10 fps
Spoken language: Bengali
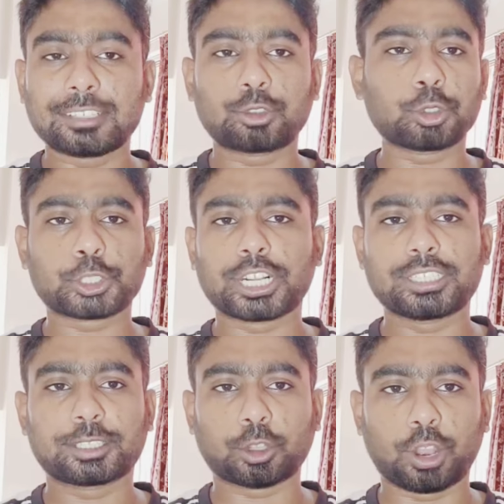আতস
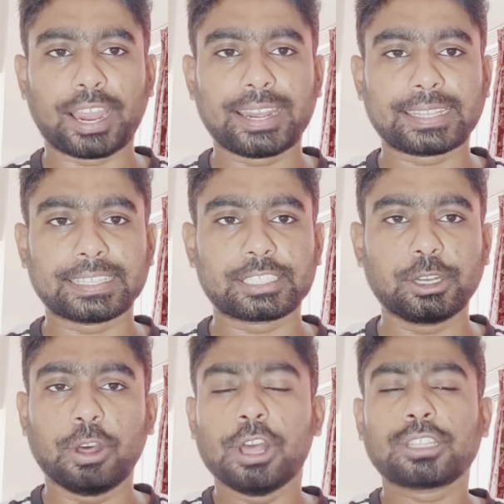কাজের তলায়
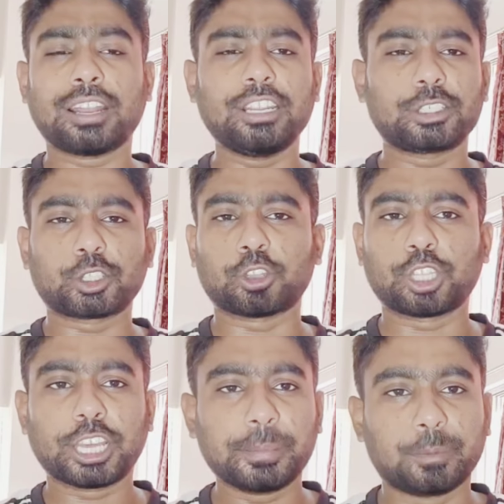রেখেছিল তা
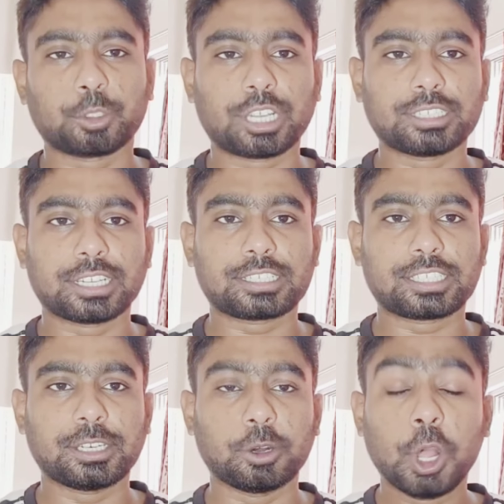নিঃসন্দেহে বোঝা
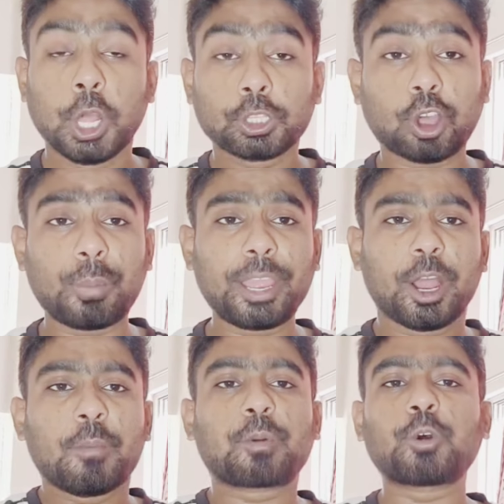যাচ্ছিল তবে
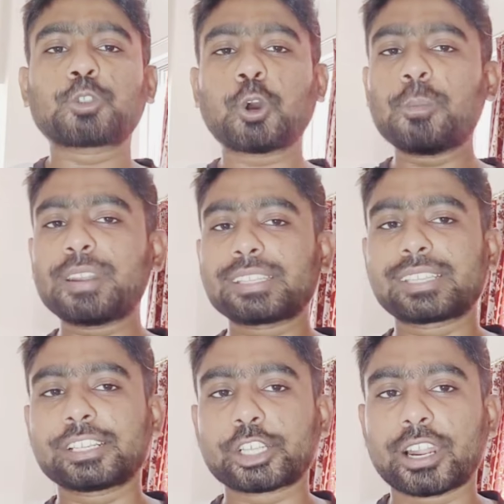প্রথম
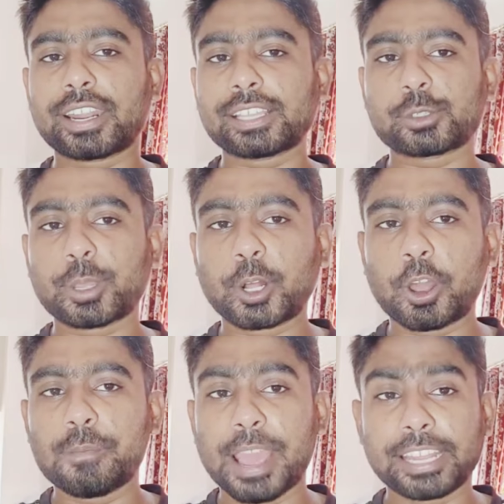ডিসিশনটা
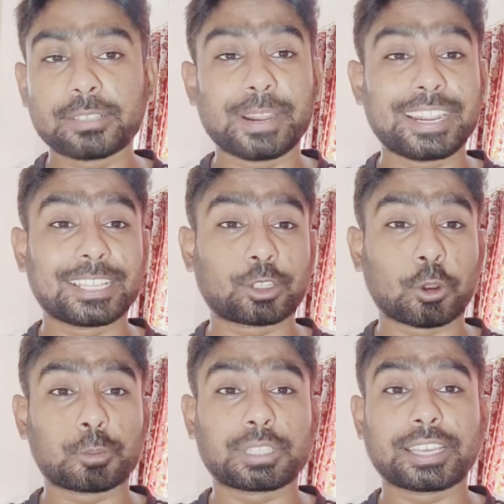ইস্টবেঙ্গল ম্যানেজমেন্টের
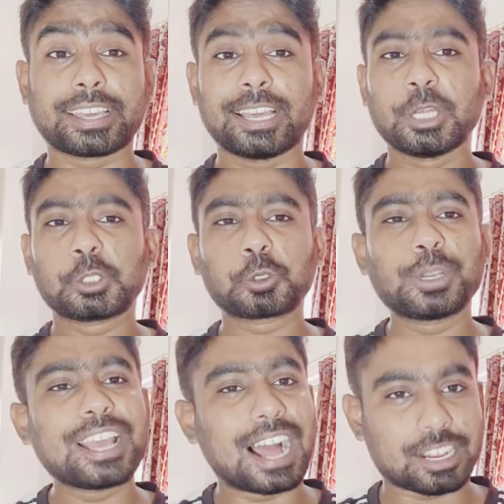তরফ থেকে
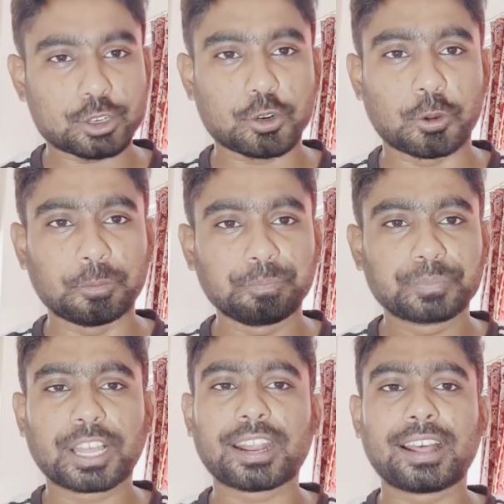চলে আসলো
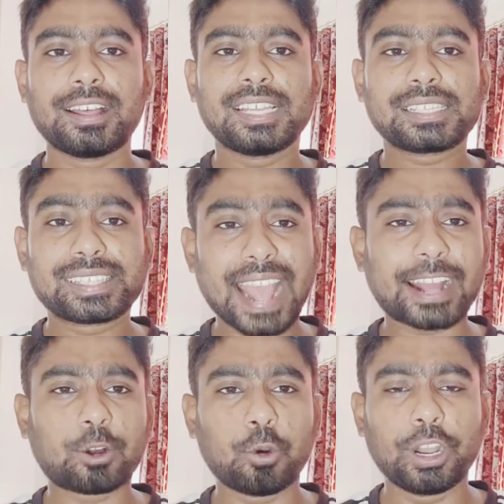তারা
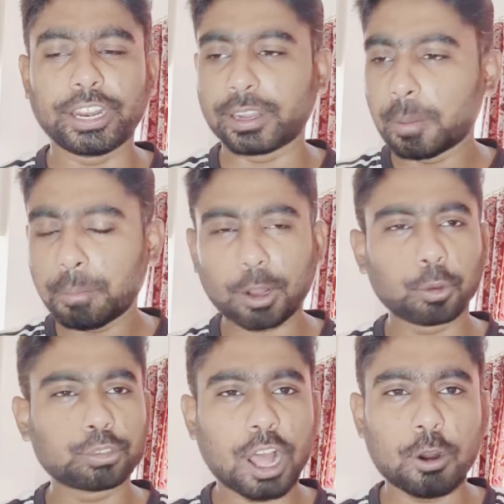স্যাক করলেন বা
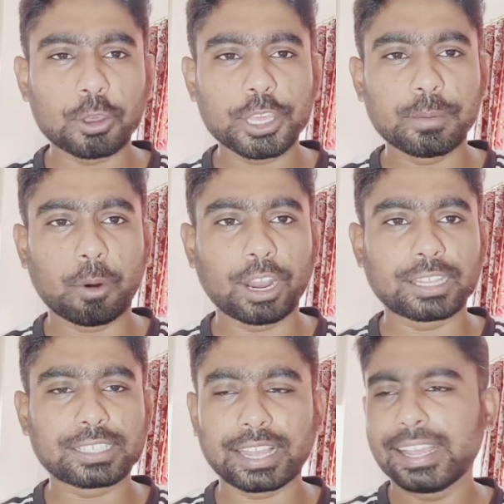কোথাও গিয়ে
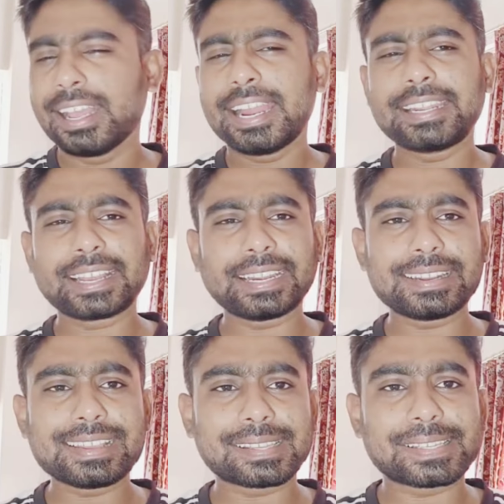বলা যায় এটাকে
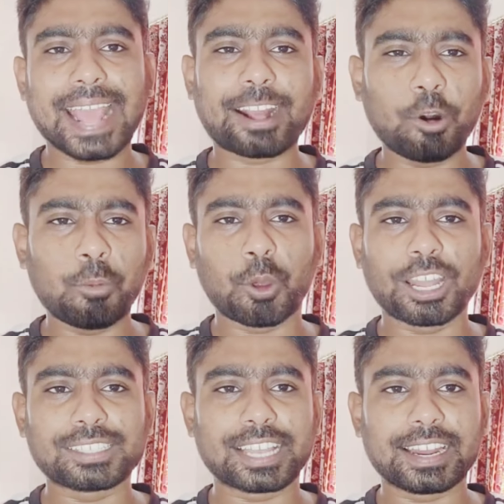ঠিক স্যাকও
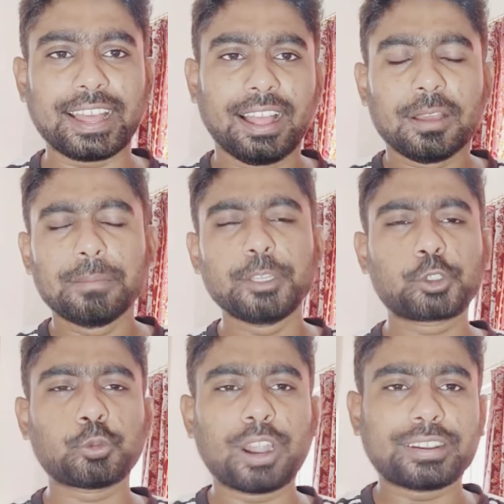বলা যায় না
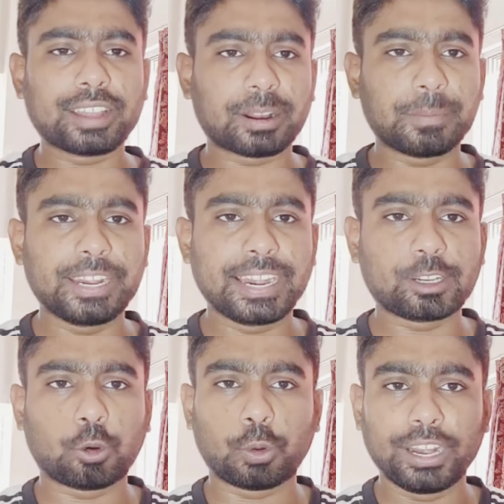মিউচুয়াল
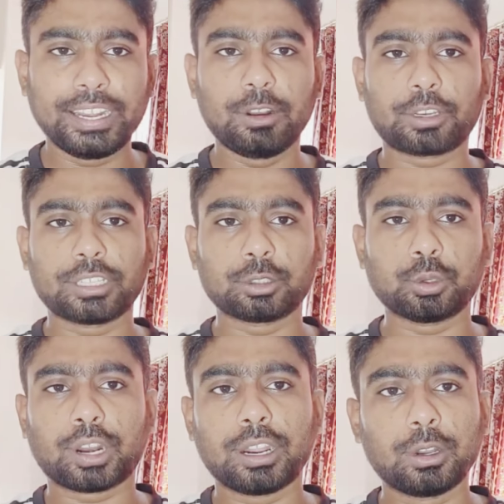টার্মিনেট করে নিল
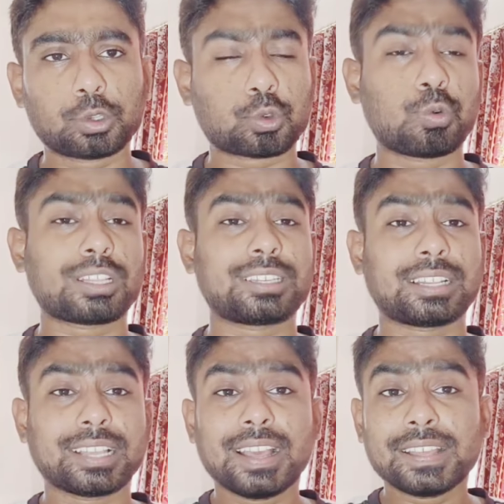কিন্তু কার্লোস
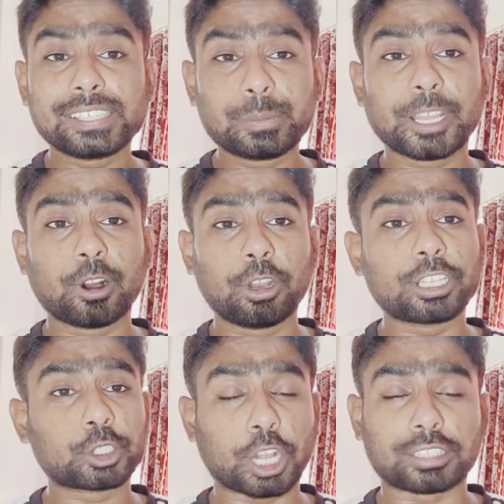কুয়াদ্রাত ইস্ট
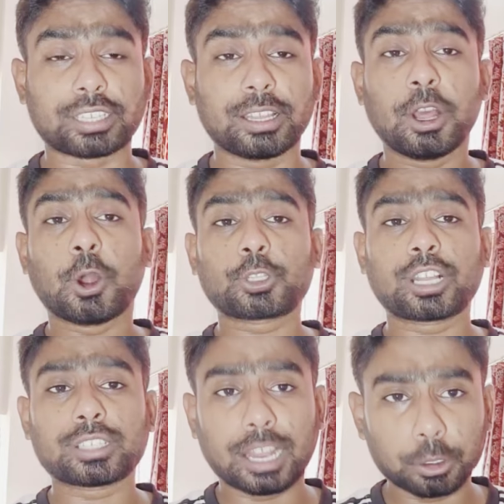বেঙ্গলের সাথে
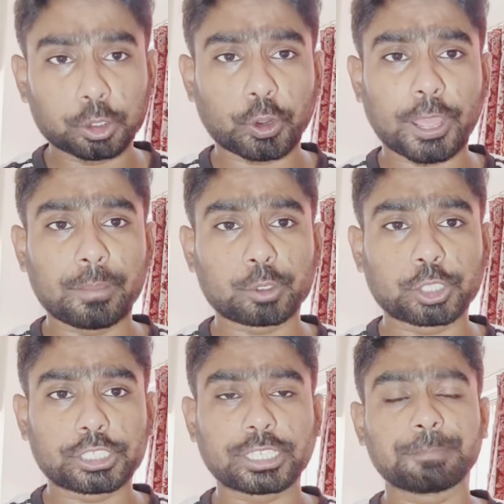অর্থাৎ আলোচনায়
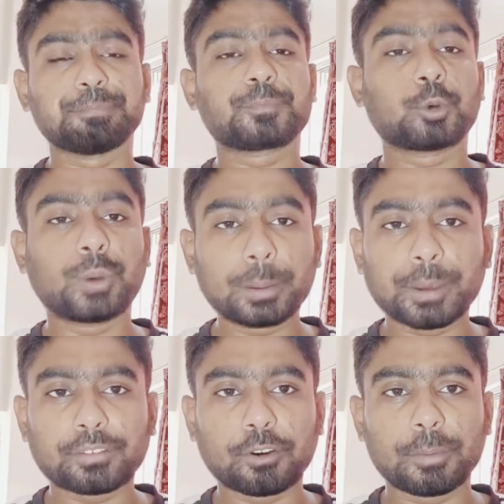বসেছে তোমার
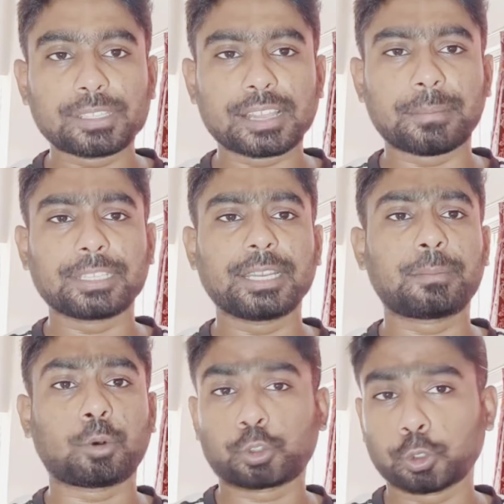পারফরমেন্স আমাদের
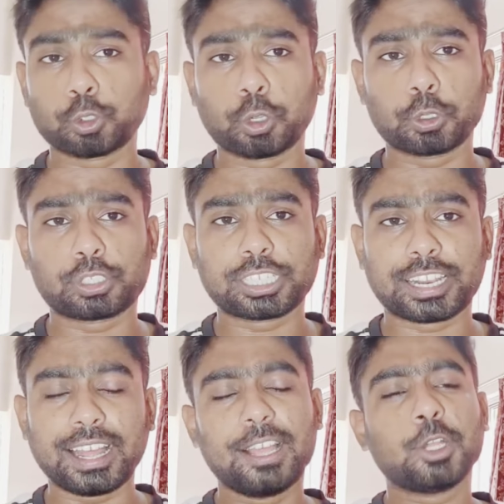পছন্দ হচ্ছে
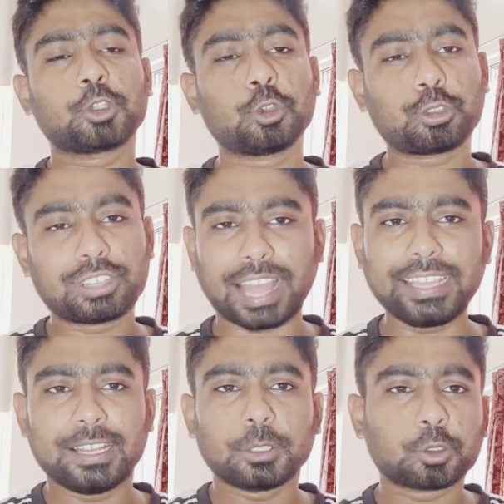না তো
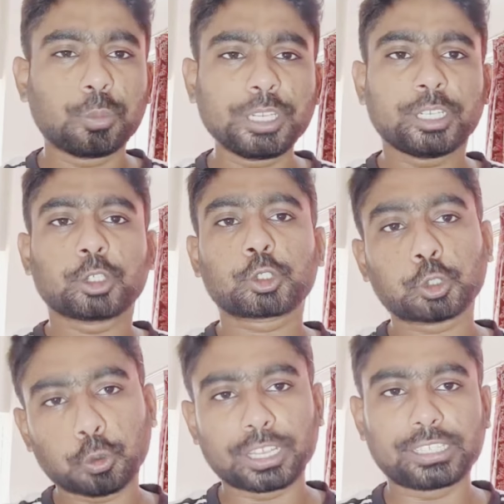তাই তুমি
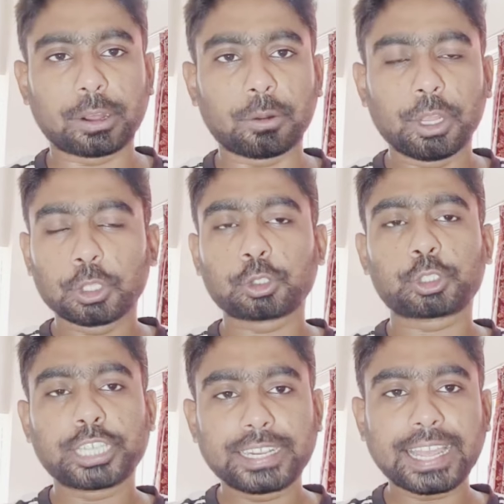সরে যাও তো
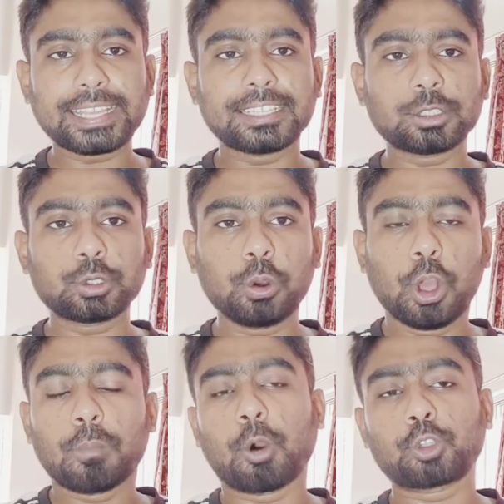সেটাই কিন্তু
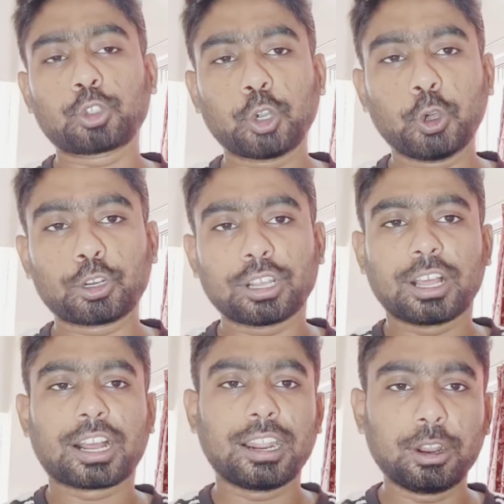ভদ্রলোক
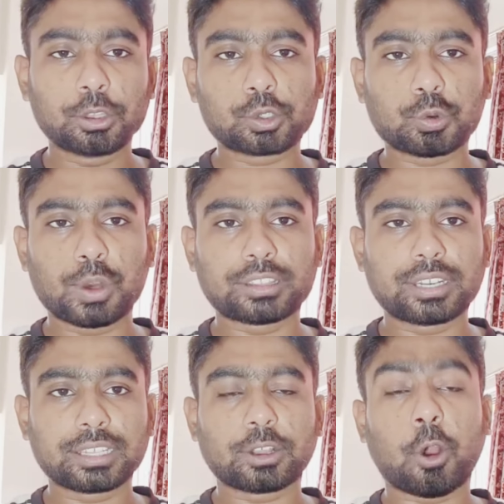কার্লোস
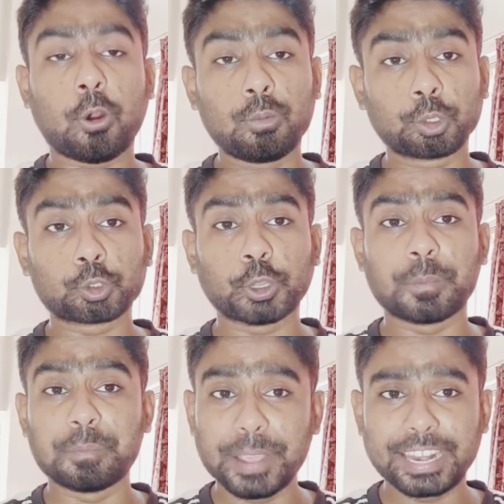কুয়াদ্রাত
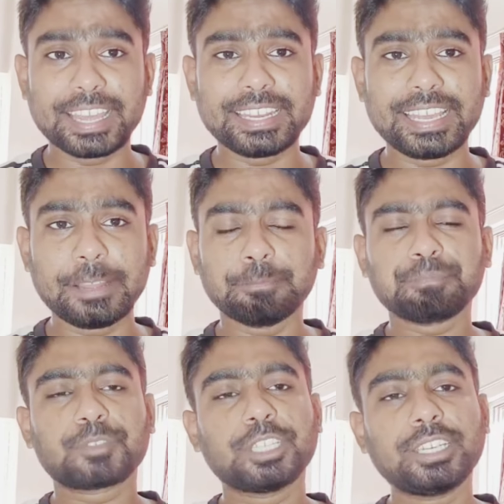অবশ্যই মেনে নিয়ে
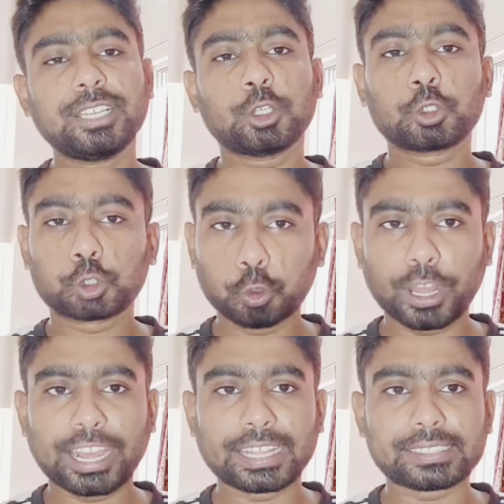তিনি
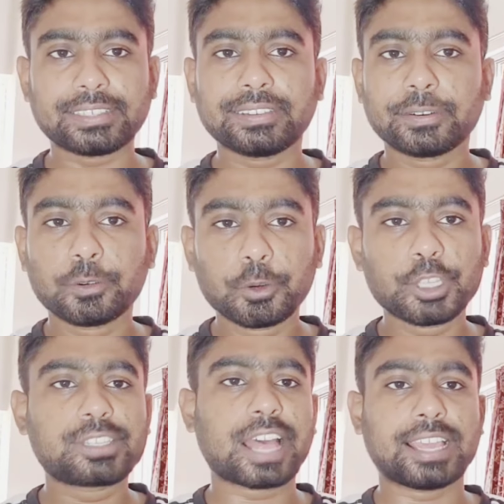সরে গেছেন
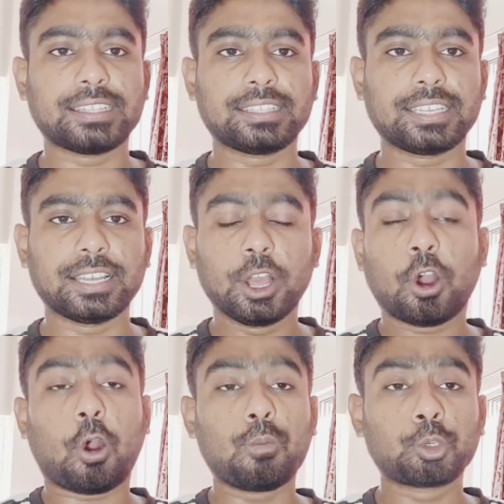রিজাইন দিয়ে
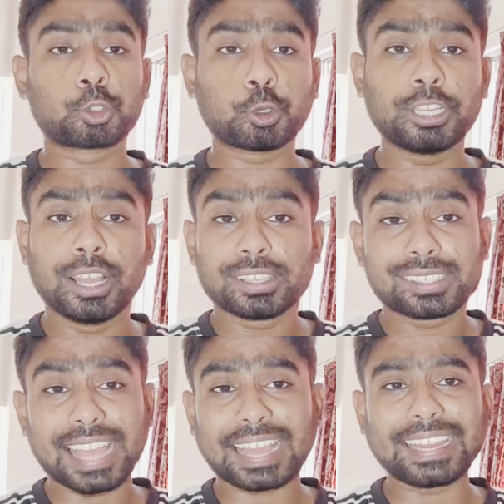অবশ্যই
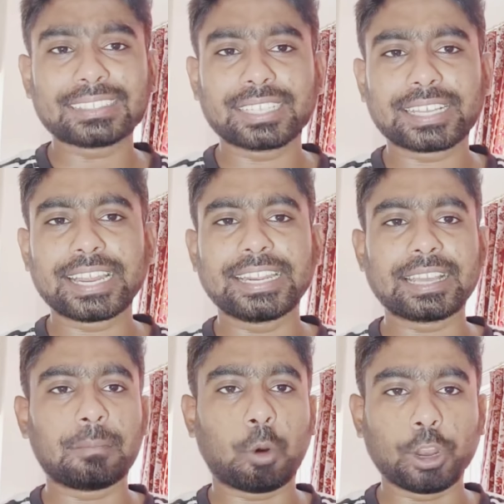স্যাকের থেকে
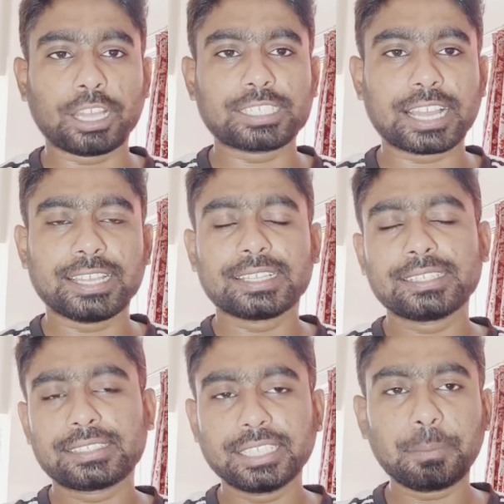এটা বলা যায়
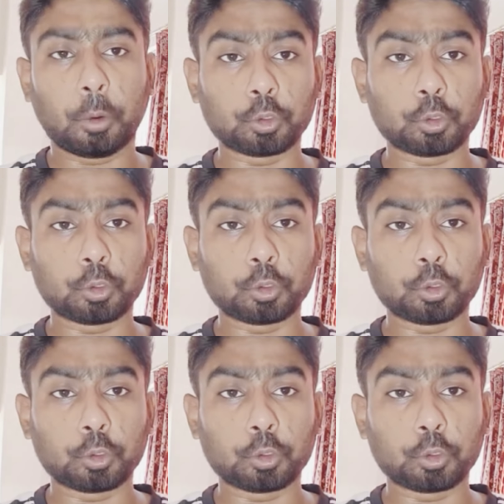যে তিনি